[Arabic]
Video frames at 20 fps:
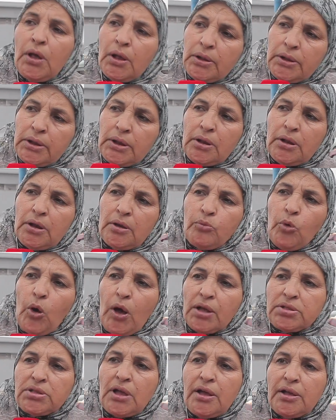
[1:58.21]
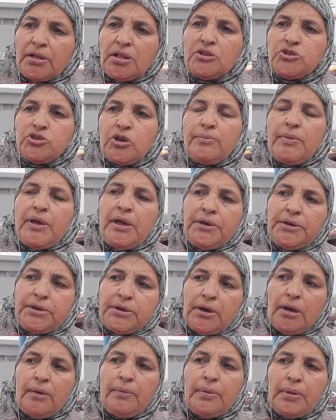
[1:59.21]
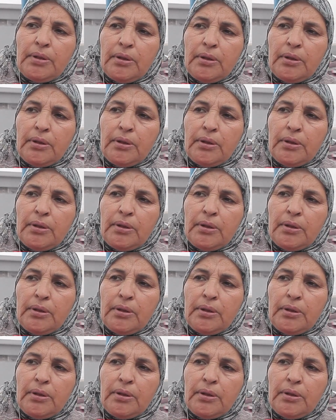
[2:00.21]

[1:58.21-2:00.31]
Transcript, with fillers: للمقاطعات الجماعيه